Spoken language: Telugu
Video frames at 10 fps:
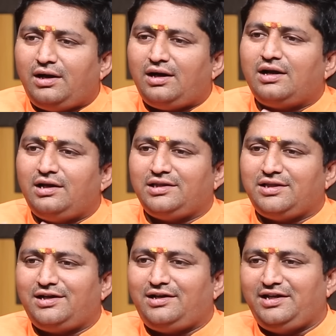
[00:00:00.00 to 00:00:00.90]
బాగా
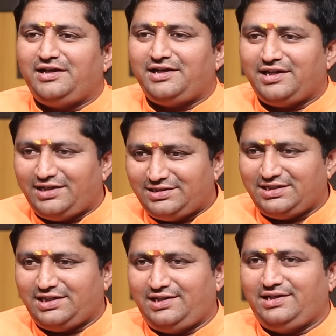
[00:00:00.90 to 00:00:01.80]
ఎదగాలి అంటే ఏం
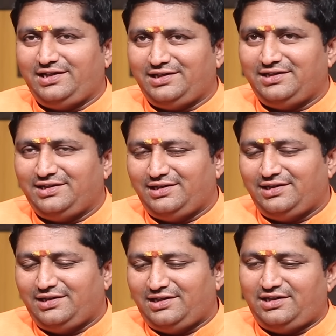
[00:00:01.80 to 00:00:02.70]
చేయాలి
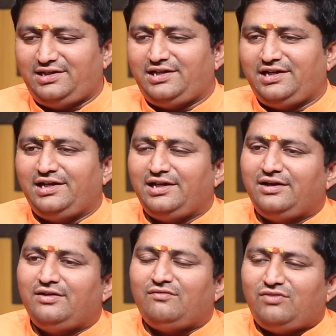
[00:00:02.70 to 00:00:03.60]
అంటే
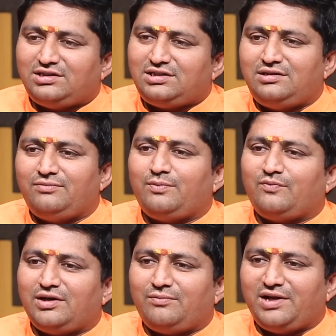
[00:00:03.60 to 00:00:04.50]
ఫస్ట్
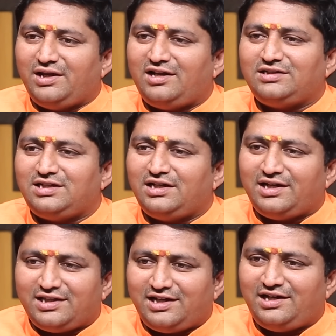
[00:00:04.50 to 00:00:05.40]
మన ఫైనాన్షియల్గా
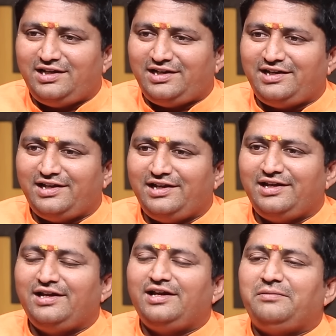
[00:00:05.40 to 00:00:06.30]
ఎదగాలి అంటే
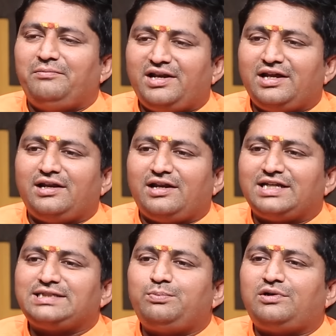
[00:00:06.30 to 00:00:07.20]
మన
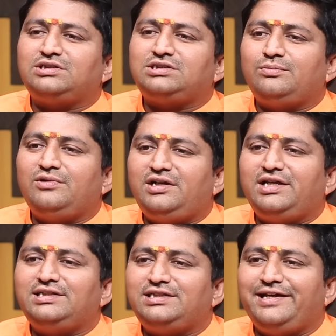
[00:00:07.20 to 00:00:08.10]

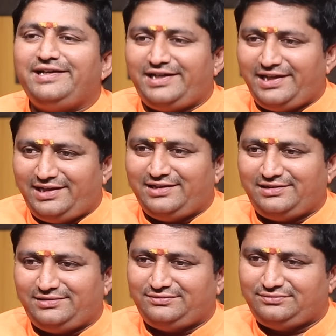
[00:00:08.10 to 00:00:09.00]
రెస్పాన్సిబిలిటీస్ ఏంటి
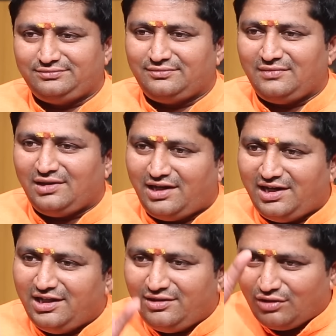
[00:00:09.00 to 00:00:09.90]

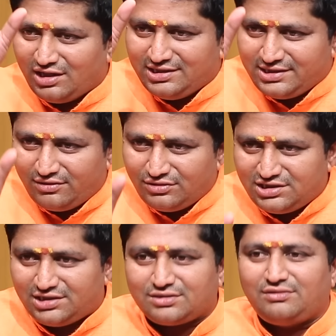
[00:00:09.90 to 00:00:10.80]
అనేది ఒక లిస్ట్ అవుట్
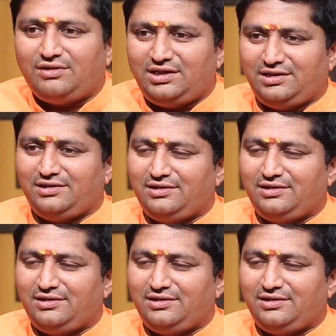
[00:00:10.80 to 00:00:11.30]
చేసుకోవాలి